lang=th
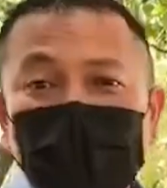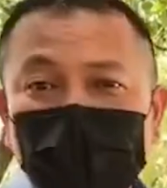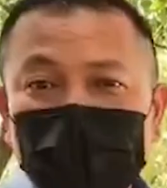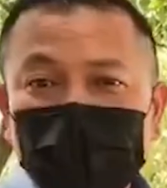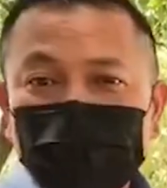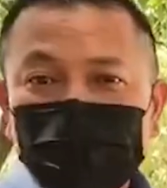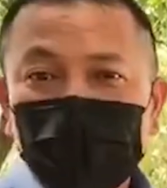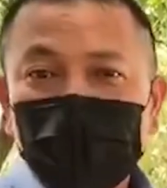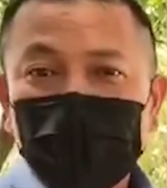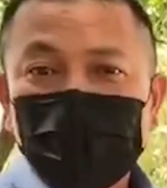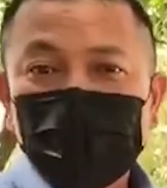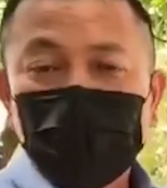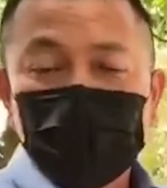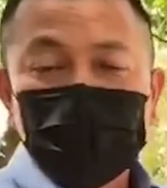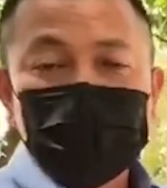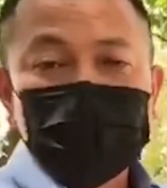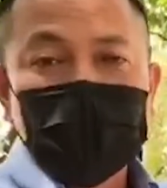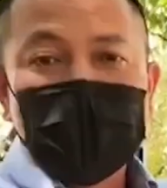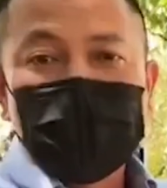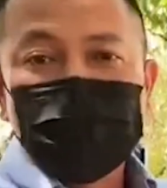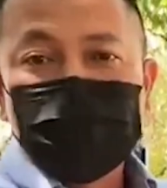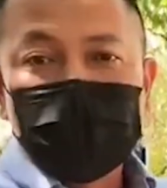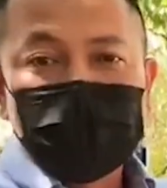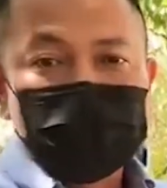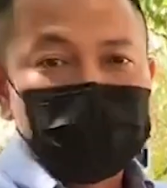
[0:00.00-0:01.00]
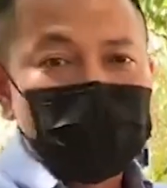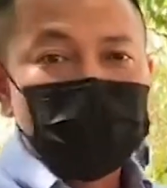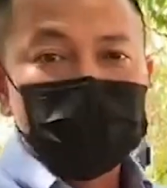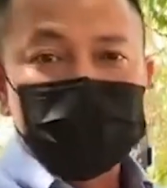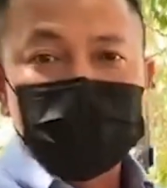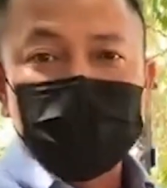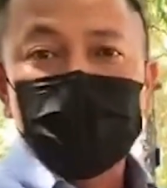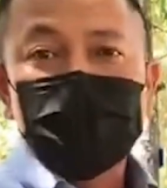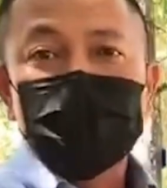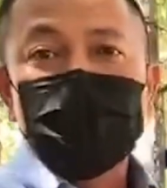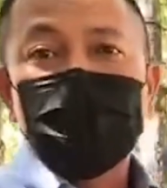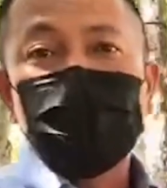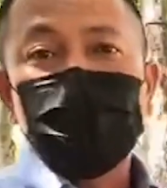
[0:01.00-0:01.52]
น้ำพร้อมผมทราบว่าคุ้งสิบ
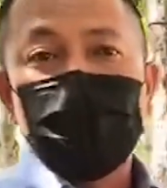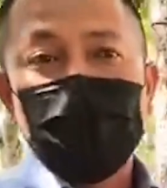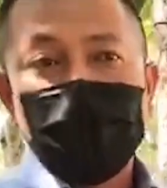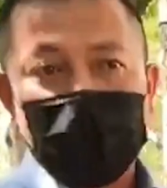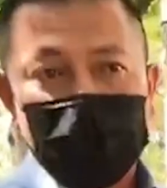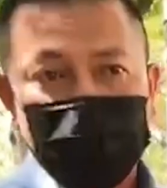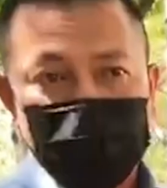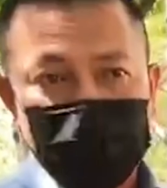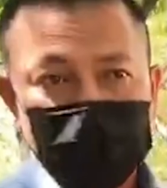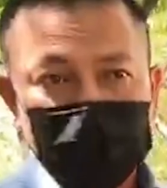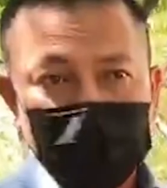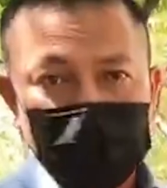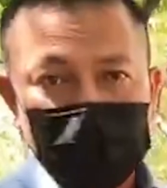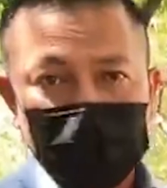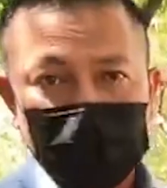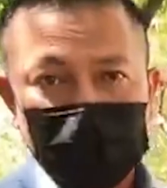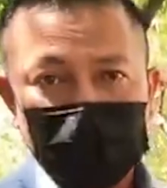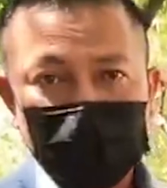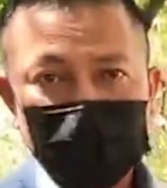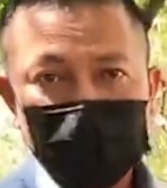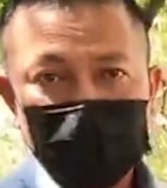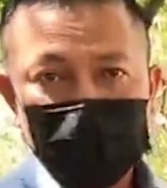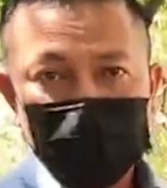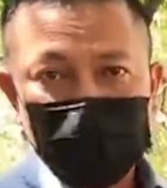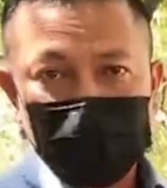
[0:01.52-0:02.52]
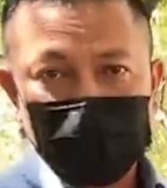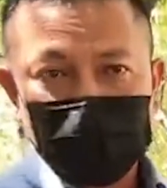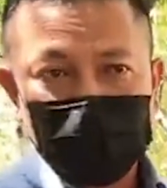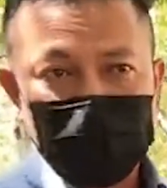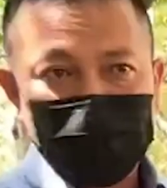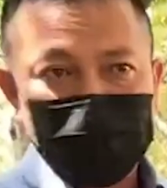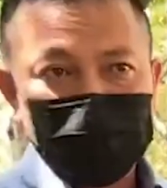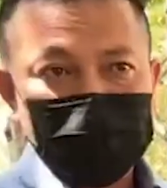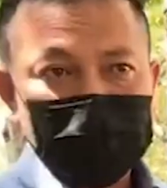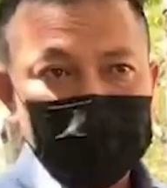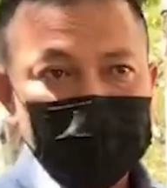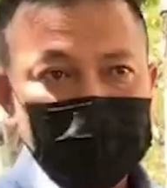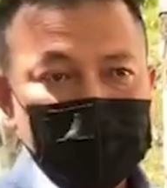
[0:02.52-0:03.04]
สะดวกกันบันไดนะครับ
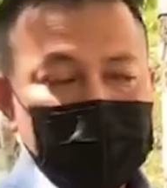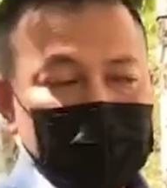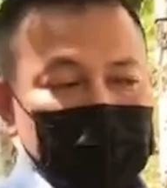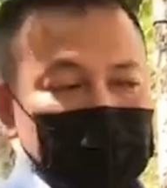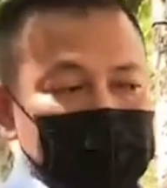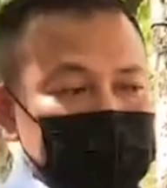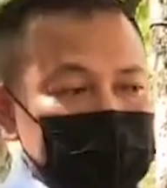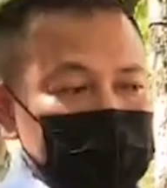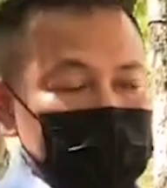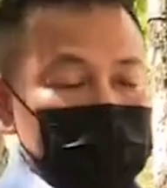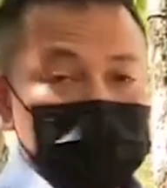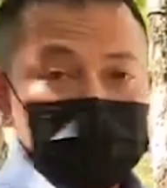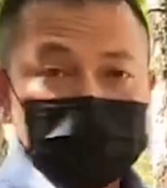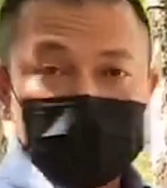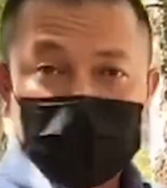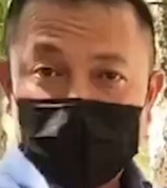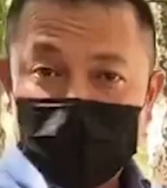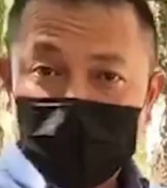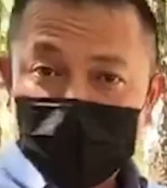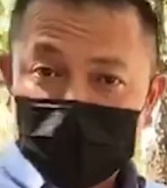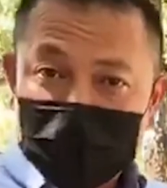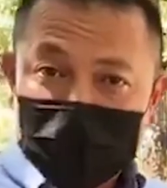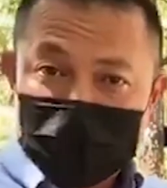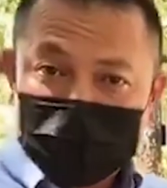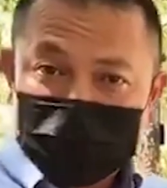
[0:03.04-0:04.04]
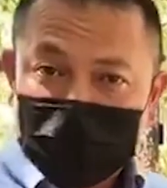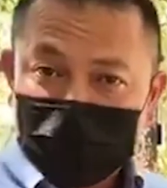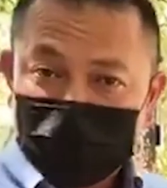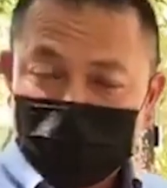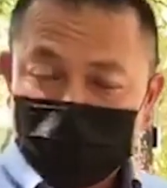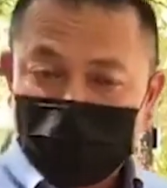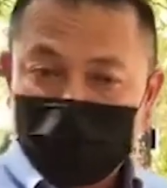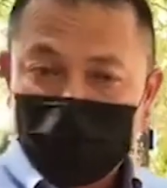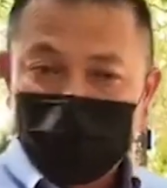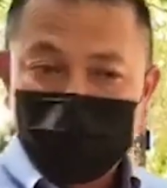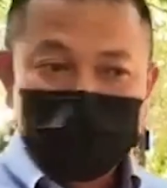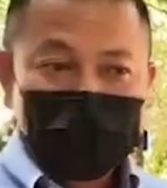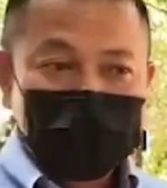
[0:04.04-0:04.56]
เจ้าหน้าที่หลายๆท่านก็
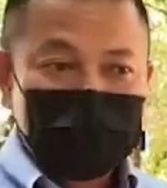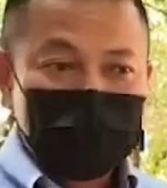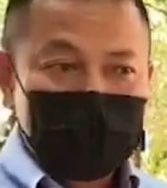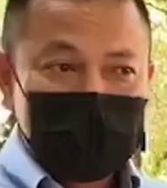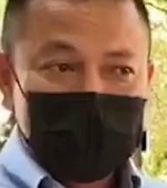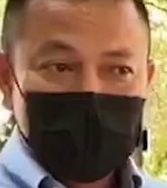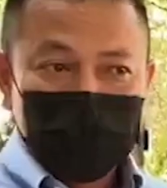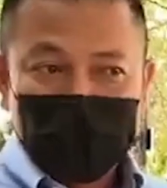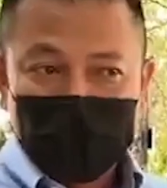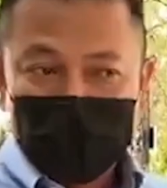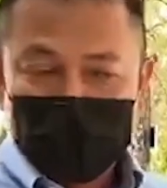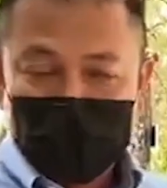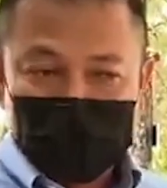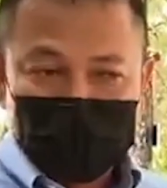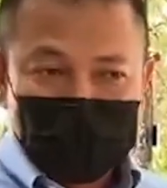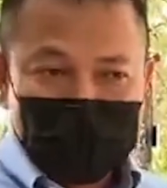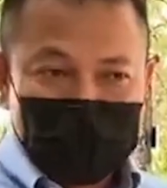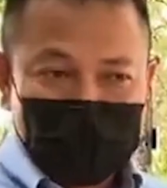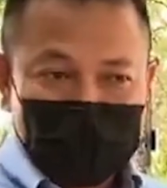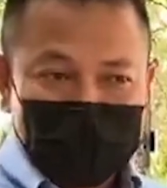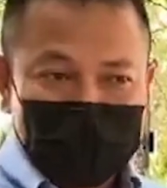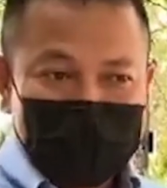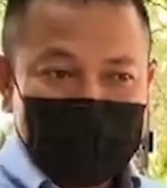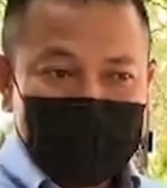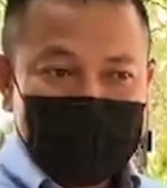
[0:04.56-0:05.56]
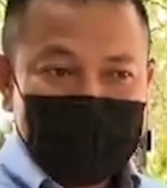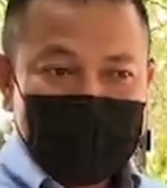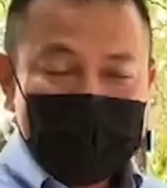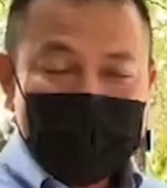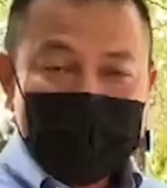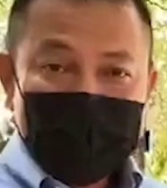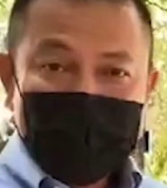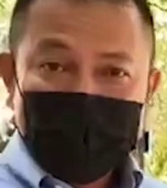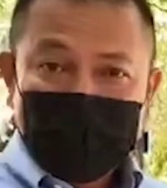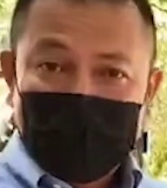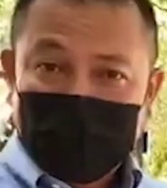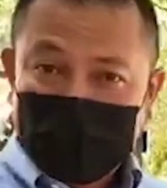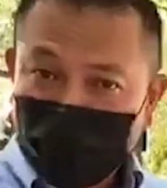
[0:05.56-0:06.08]
มาปฏิบัติหน้าที่
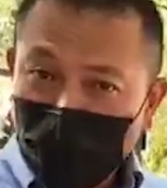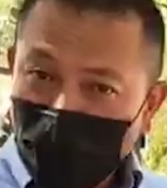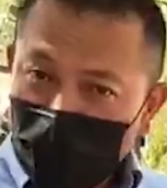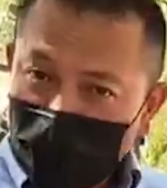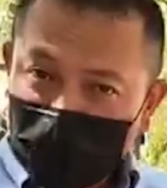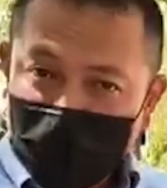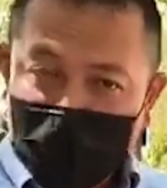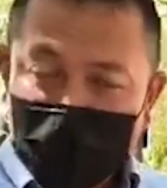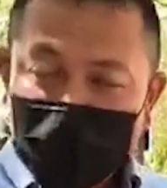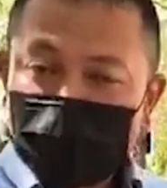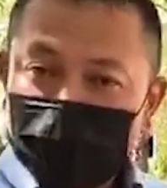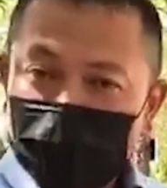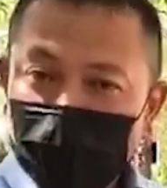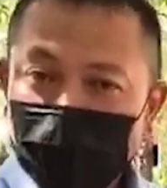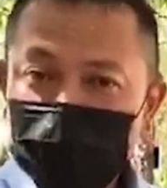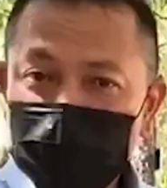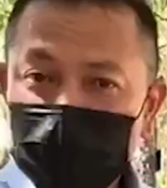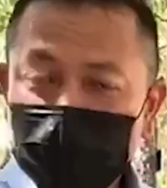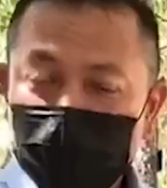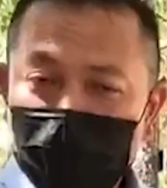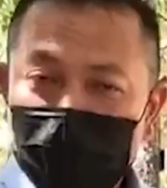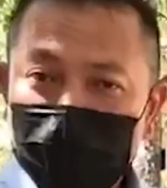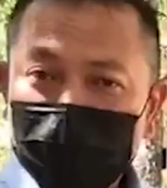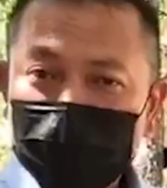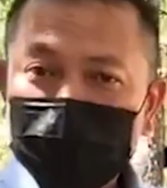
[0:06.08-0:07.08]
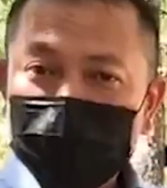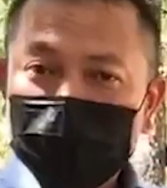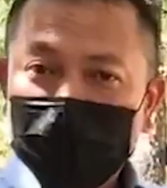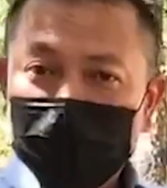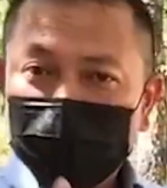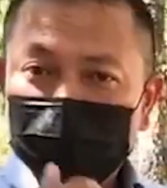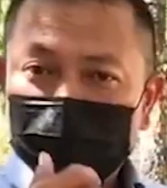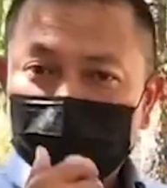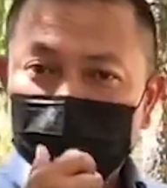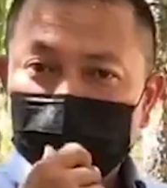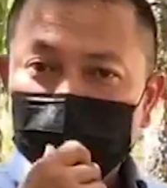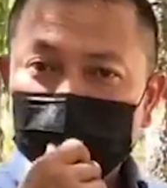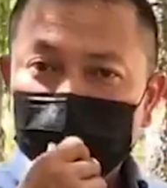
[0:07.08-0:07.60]
ก็ต้องกักตัวเจ้าของขึ้นกัน
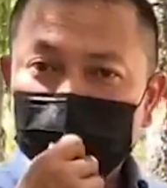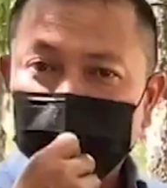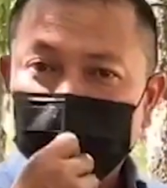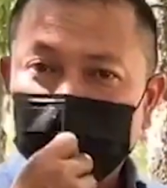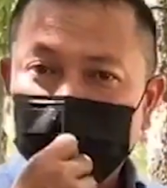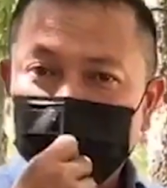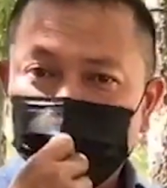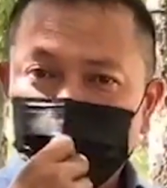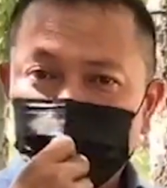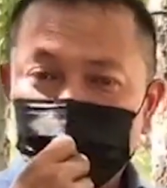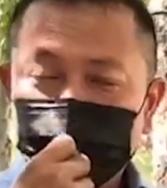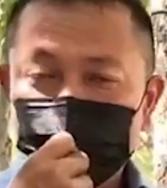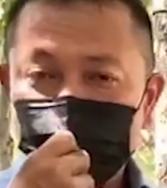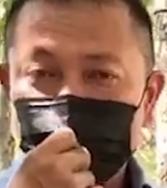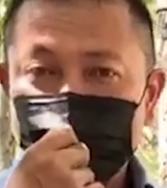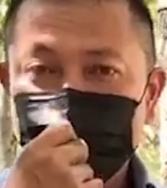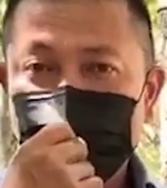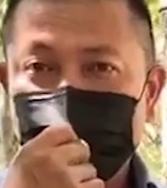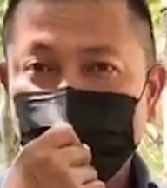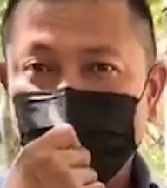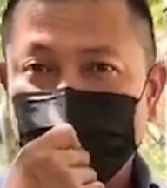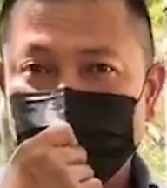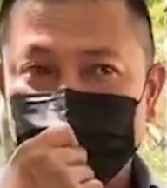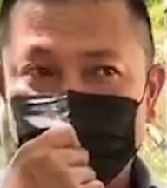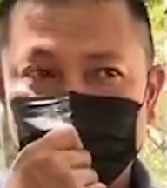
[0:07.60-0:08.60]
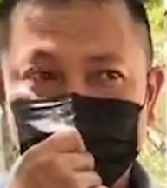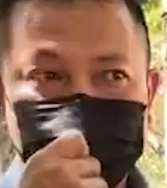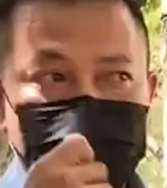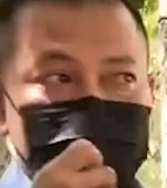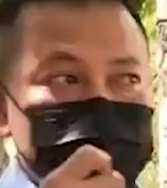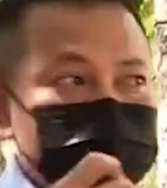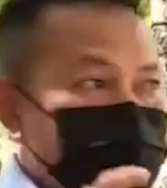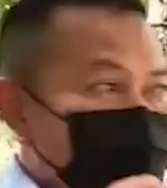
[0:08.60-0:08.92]
นะครับว่าสามารถที่จะกลับ